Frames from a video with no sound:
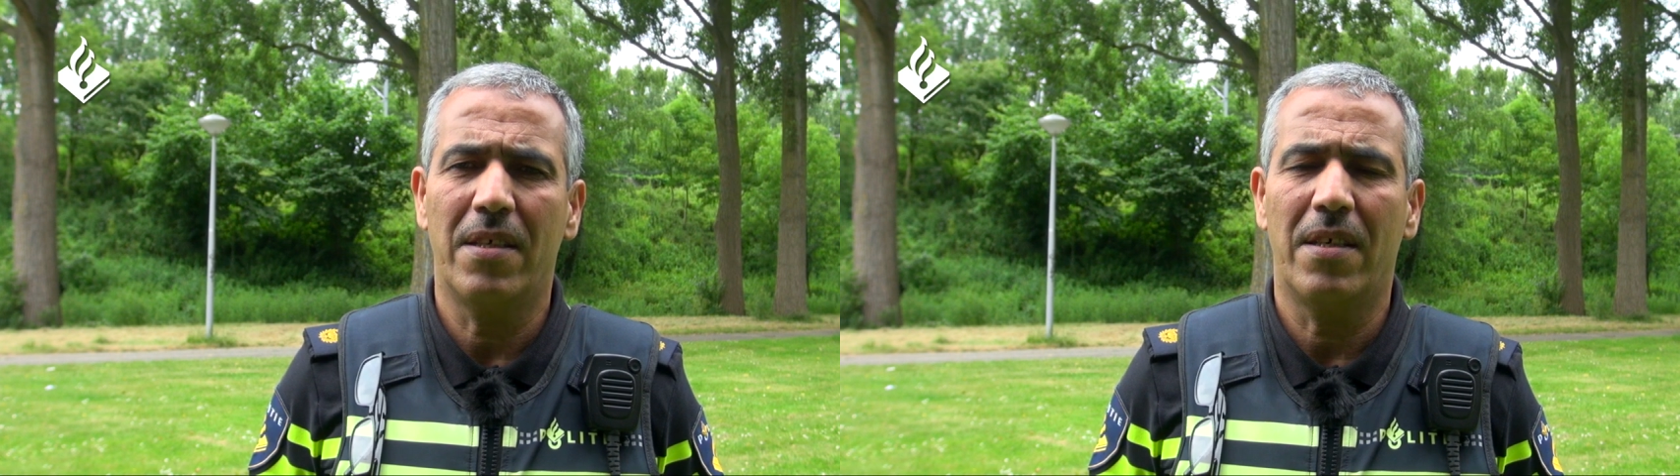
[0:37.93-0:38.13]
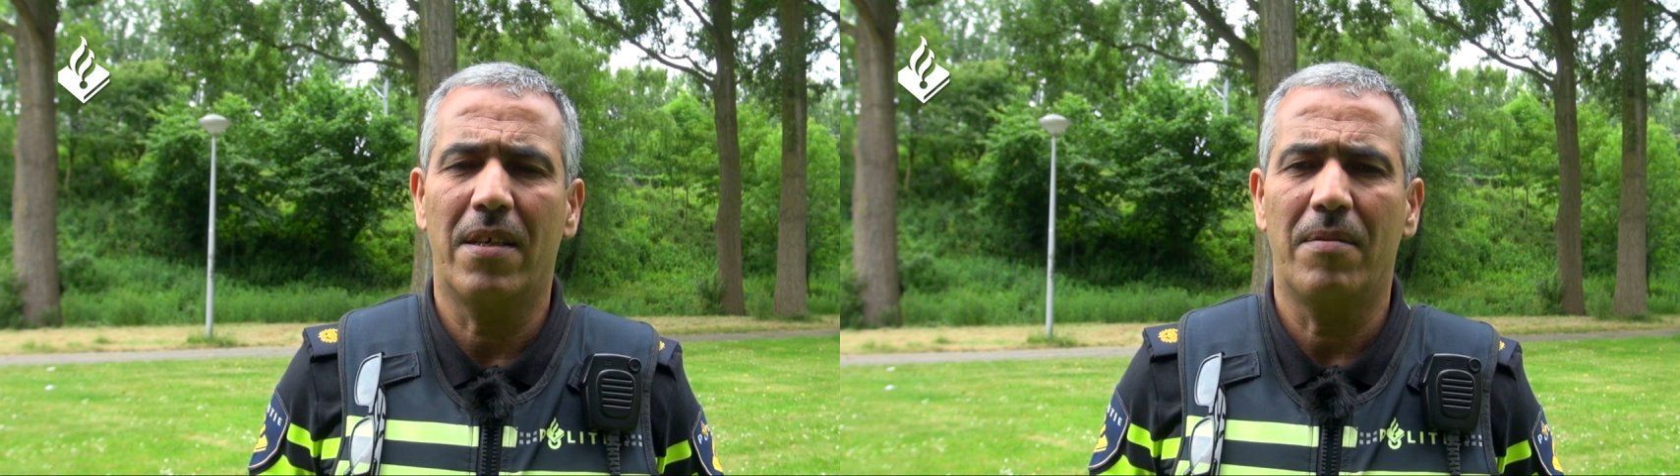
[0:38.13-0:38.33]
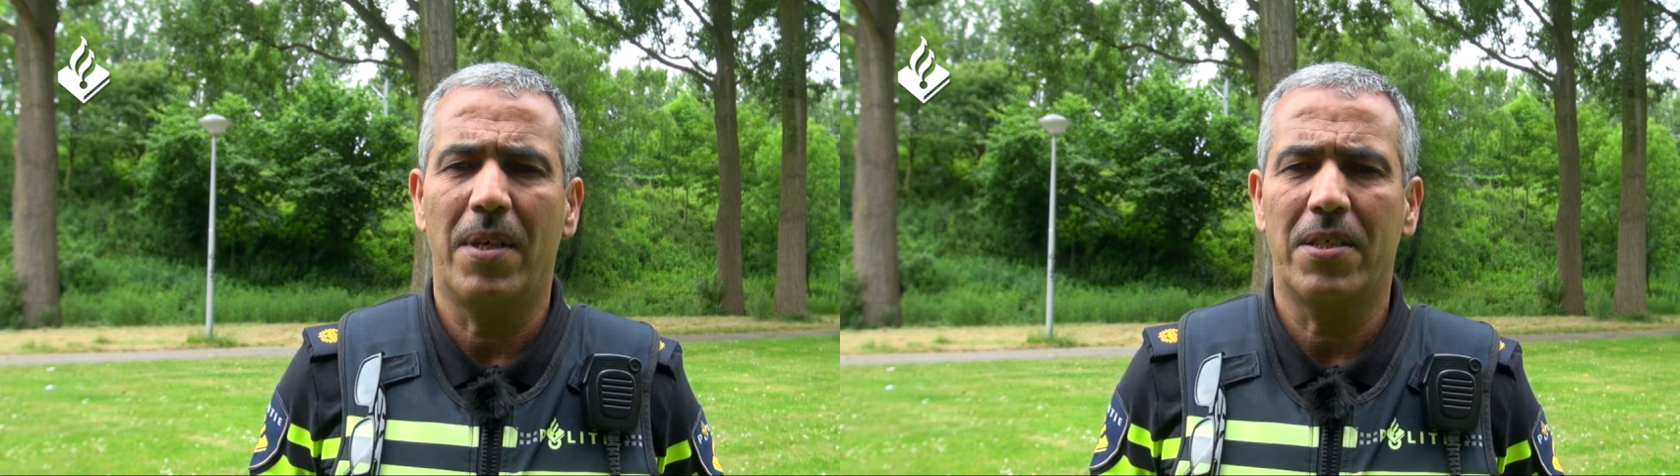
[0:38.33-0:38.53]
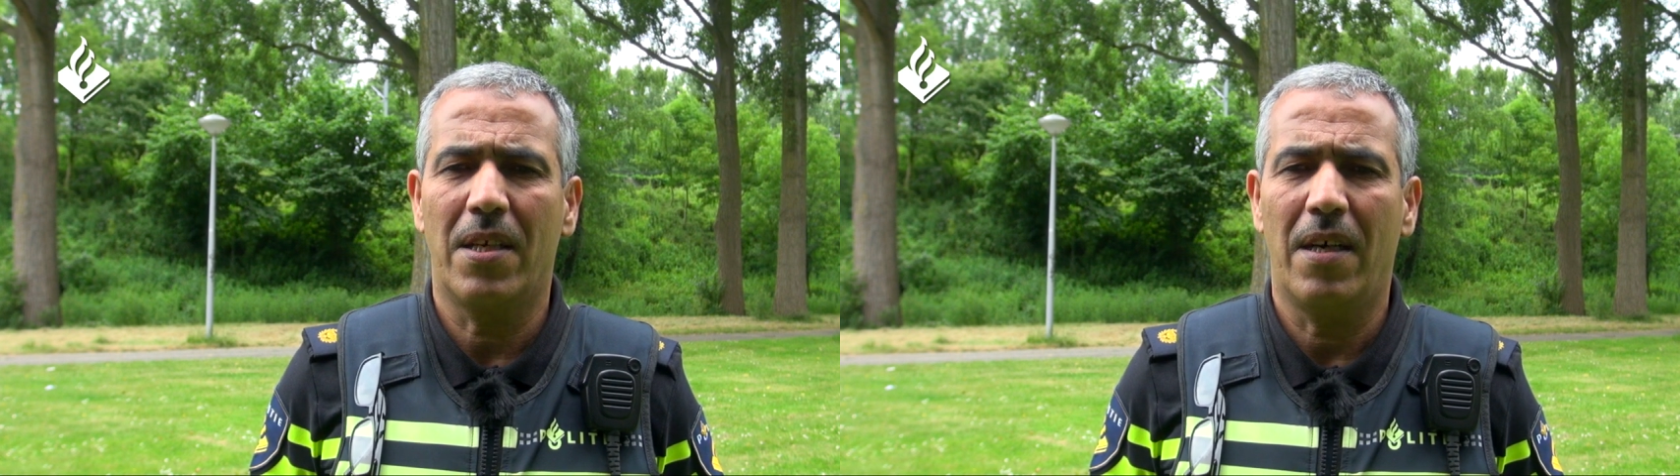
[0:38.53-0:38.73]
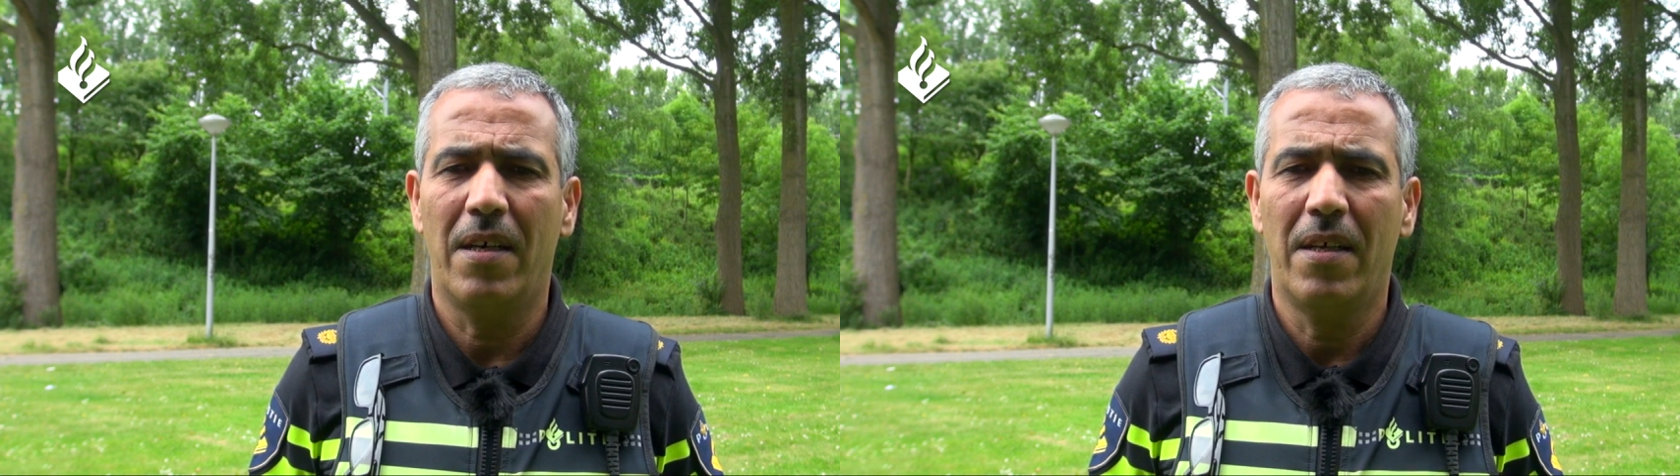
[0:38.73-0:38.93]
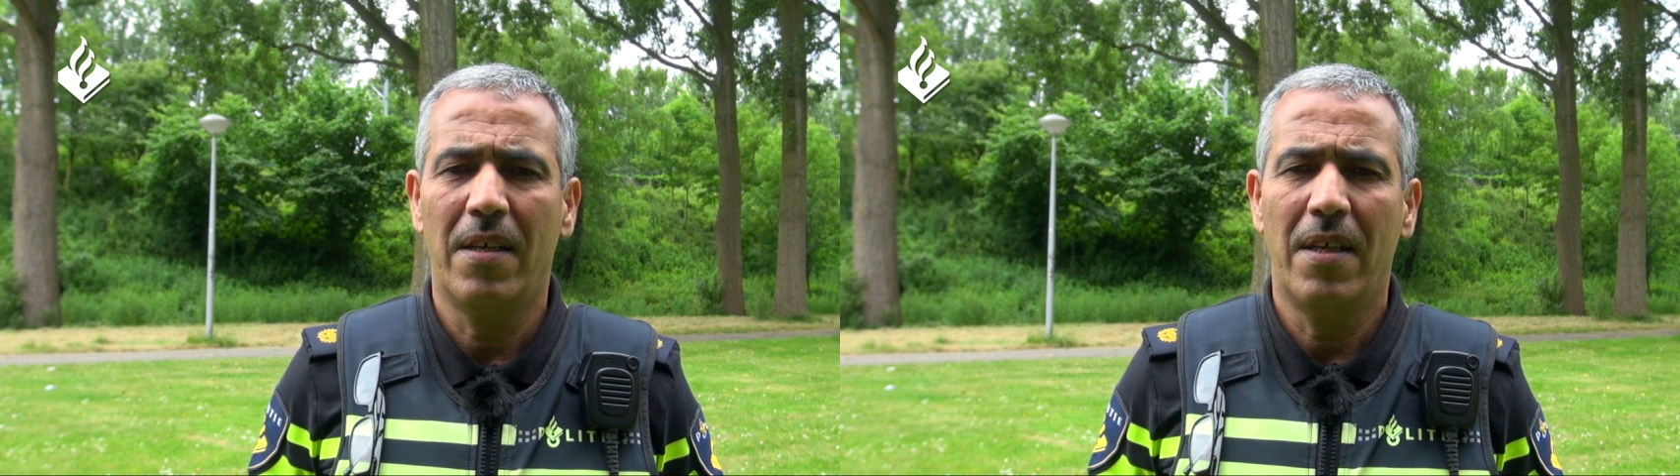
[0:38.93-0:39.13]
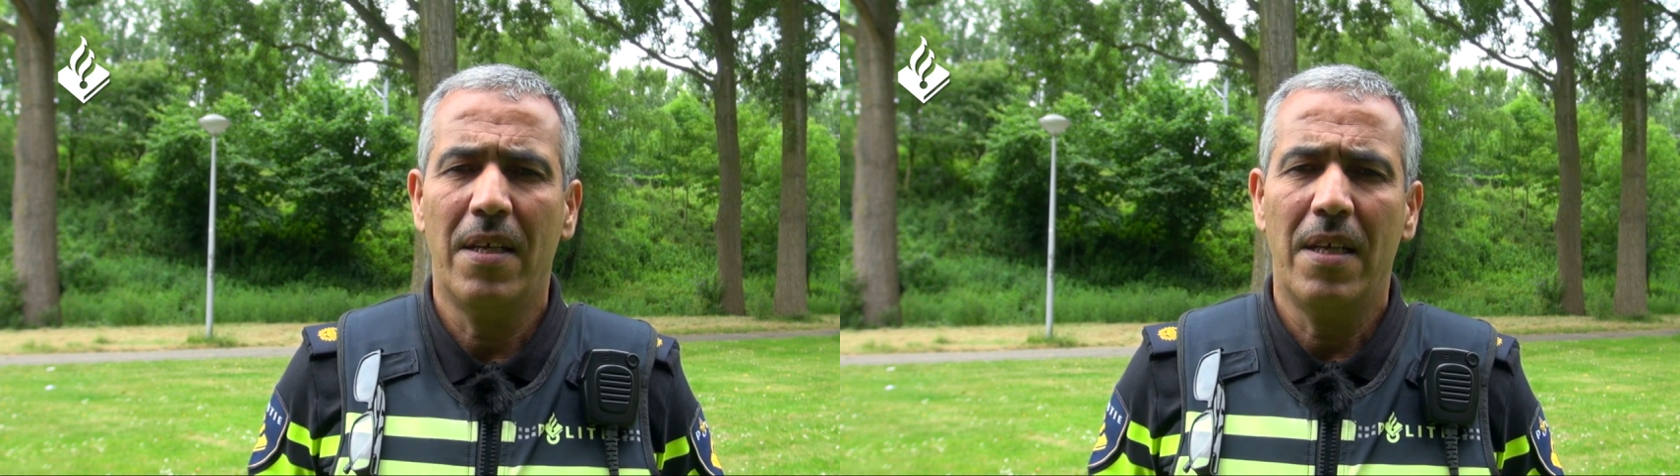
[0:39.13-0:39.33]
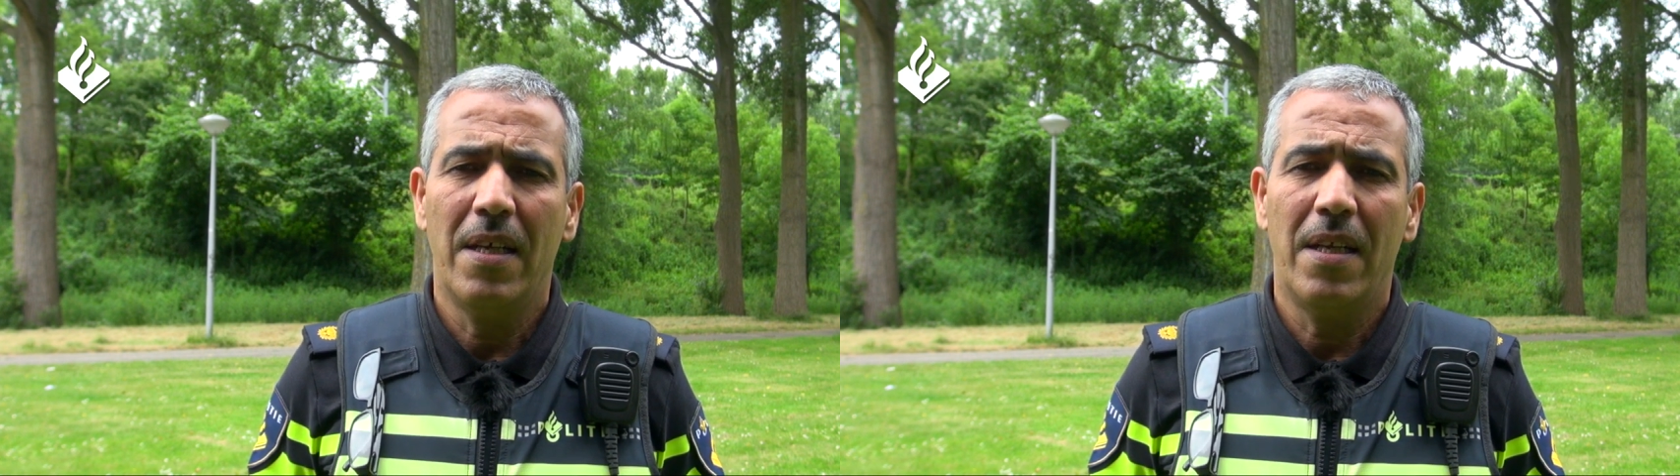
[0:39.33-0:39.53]
رقم عشرة
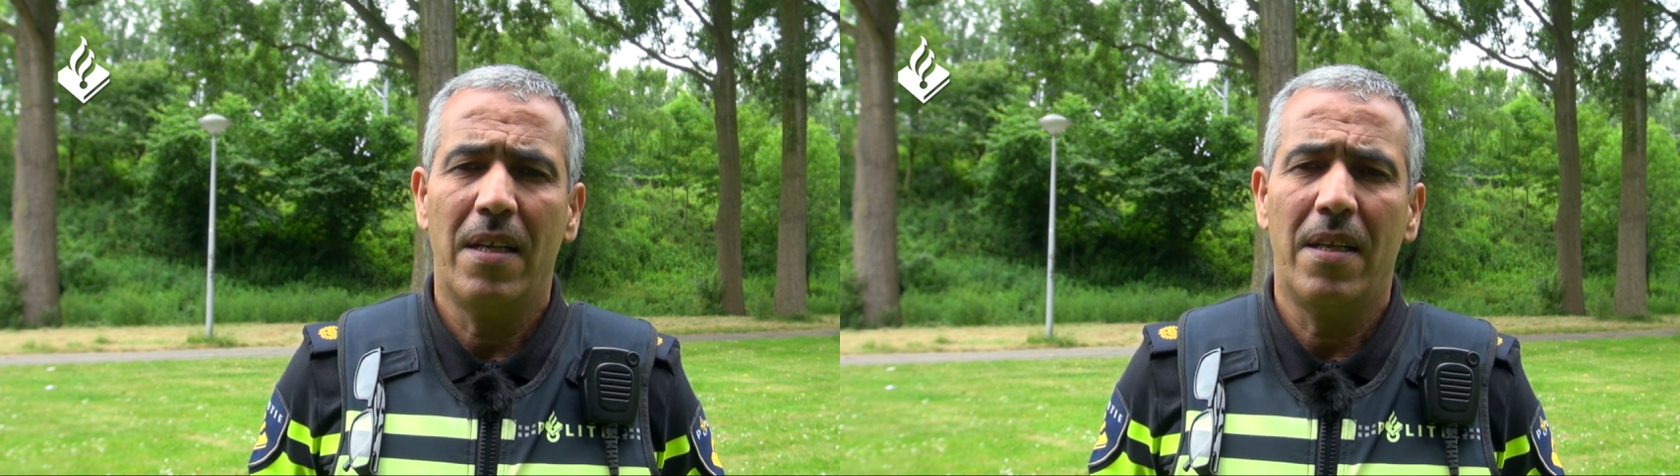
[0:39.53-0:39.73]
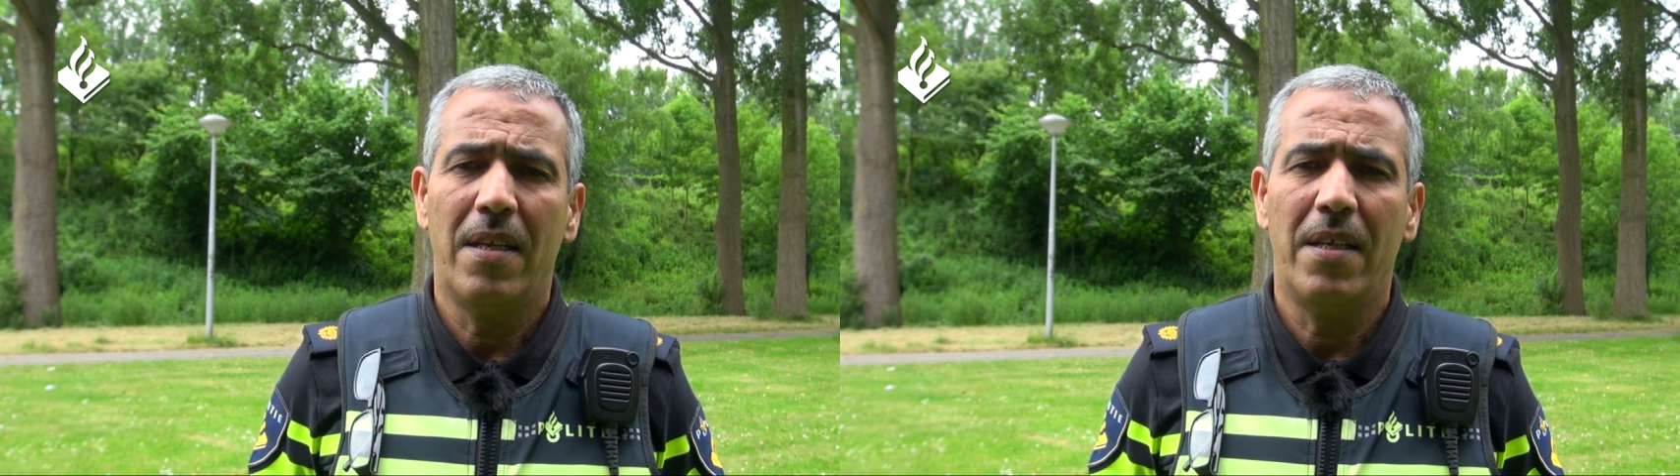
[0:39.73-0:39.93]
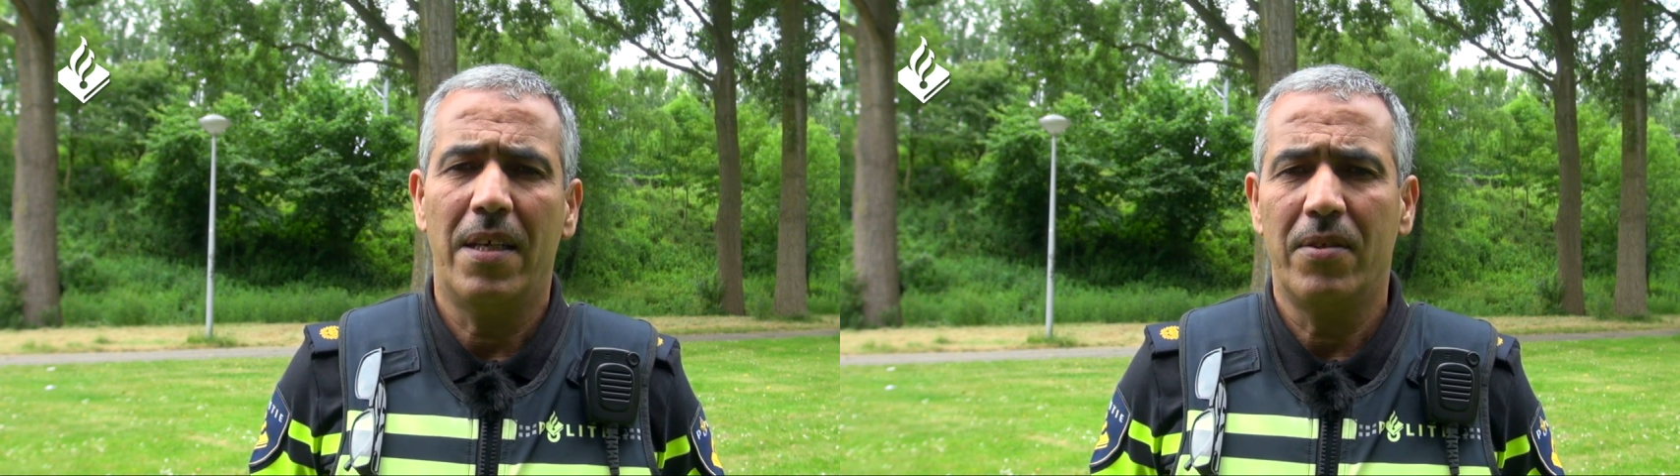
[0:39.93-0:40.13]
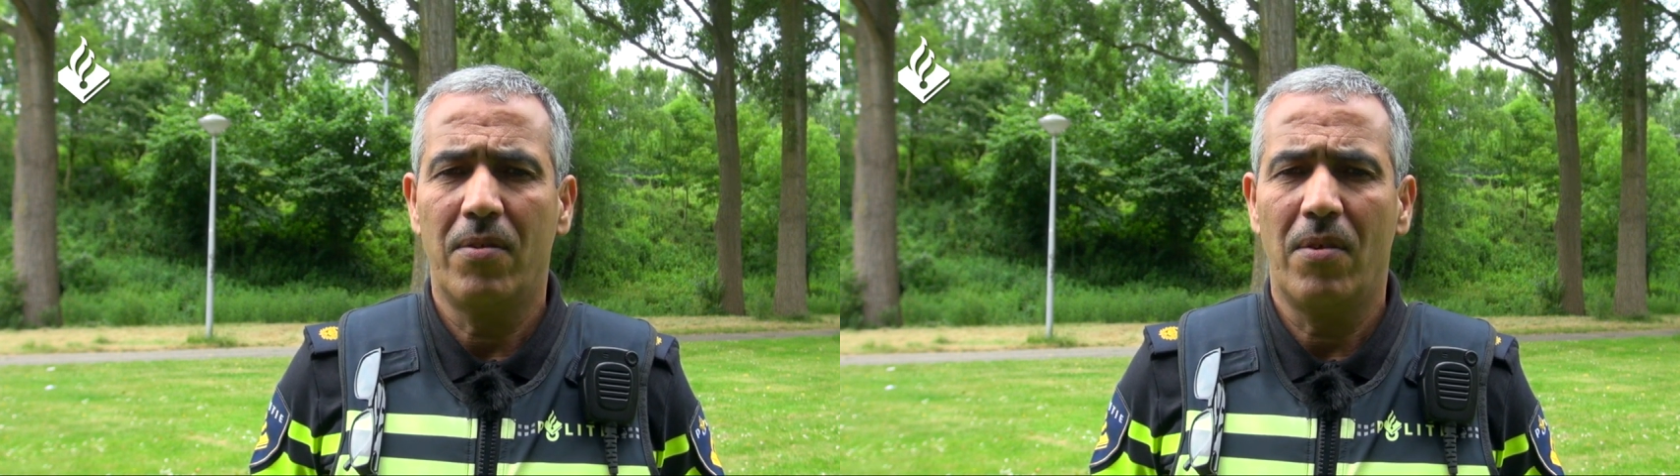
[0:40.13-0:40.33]
اللي عنده